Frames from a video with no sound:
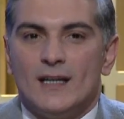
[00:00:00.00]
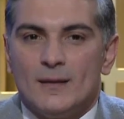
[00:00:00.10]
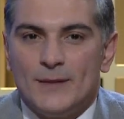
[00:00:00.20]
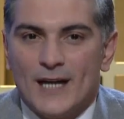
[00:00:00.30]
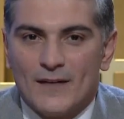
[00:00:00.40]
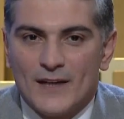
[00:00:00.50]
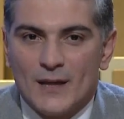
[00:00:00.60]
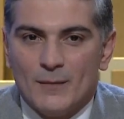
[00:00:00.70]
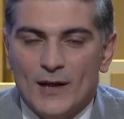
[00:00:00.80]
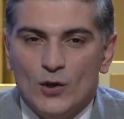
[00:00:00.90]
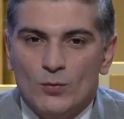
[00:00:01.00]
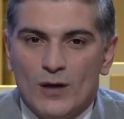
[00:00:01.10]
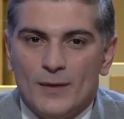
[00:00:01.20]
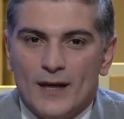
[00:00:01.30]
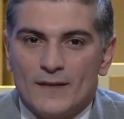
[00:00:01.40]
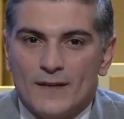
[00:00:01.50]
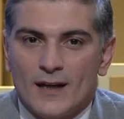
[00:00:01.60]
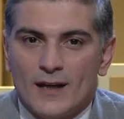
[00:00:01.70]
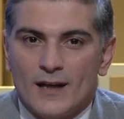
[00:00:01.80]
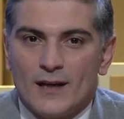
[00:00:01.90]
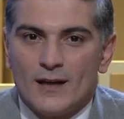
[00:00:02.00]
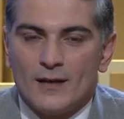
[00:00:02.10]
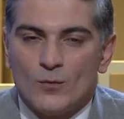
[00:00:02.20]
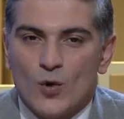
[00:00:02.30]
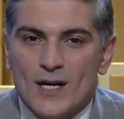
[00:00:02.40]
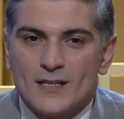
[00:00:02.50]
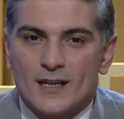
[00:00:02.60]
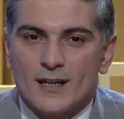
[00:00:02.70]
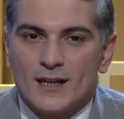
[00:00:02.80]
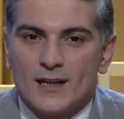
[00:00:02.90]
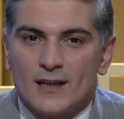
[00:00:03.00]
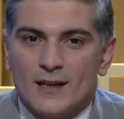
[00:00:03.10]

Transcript: بهذه المعلومه بان الموازنه